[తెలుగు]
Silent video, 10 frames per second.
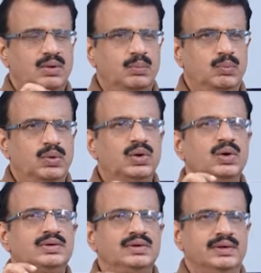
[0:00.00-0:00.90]
ఒక
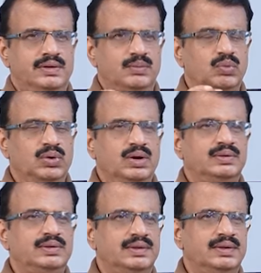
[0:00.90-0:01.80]
బుల్డోజ్ చేసి
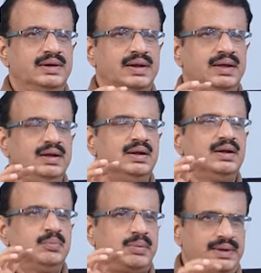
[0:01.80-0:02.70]
బుల్డోజ్ చేసి అంటే
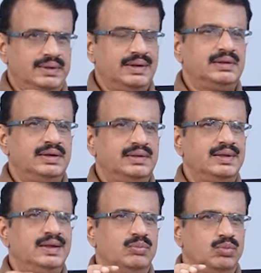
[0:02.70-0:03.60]
ప్రెజర్
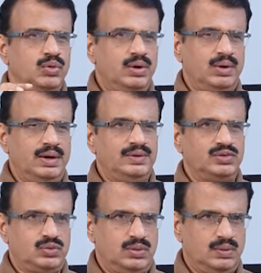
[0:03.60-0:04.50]
చేసి ఎంఓఏ
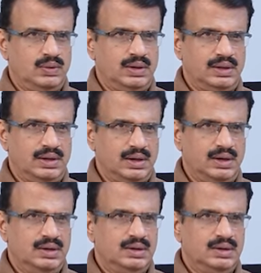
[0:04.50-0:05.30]
రాయించుకున్నావు నా దగ్గర